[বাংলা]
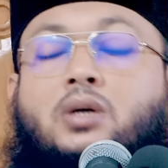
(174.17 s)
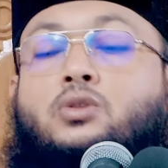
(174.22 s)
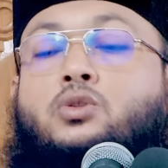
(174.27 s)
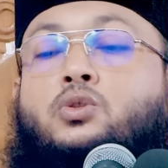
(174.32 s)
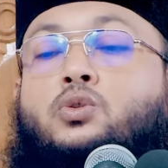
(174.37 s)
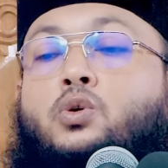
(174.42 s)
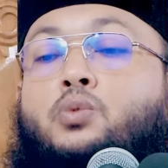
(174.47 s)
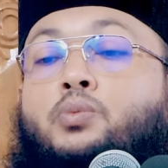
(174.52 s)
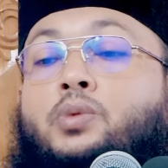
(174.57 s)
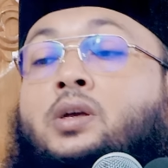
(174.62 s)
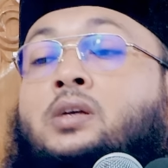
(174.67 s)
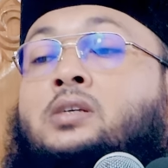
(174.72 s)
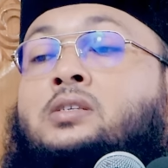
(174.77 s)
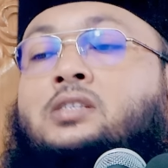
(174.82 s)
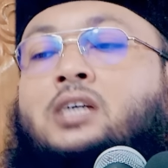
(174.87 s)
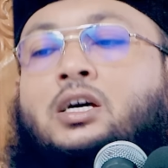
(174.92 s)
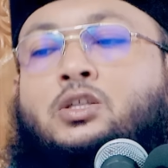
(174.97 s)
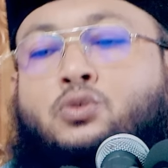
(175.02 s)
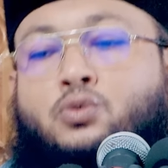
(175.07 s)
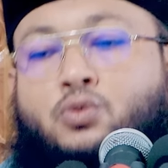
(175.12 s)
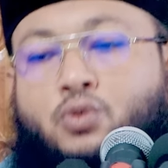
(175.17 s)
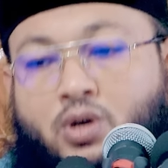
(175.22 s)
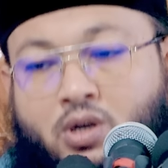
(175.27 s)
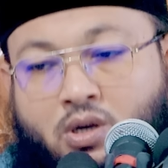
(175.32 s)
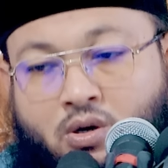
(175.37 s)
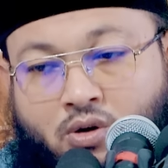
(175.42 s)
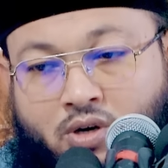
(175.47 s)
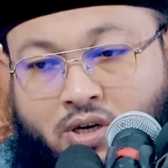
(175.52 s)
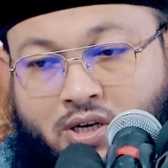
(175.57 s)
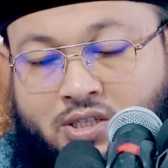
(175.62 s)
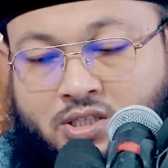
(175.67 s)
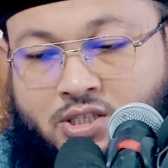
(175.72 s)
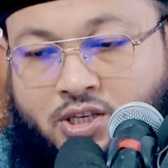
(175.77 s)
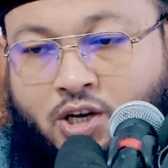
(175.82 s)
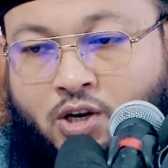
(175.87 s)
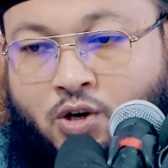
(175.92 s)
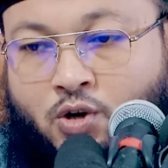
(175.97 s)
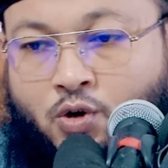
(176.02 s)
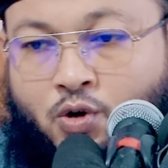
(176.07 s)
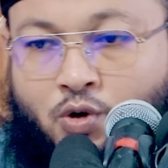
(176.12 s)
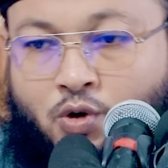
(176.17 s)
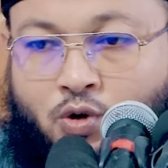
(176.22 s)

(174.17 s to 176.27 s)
মাধ্যমে জাদু করা হয়েছিল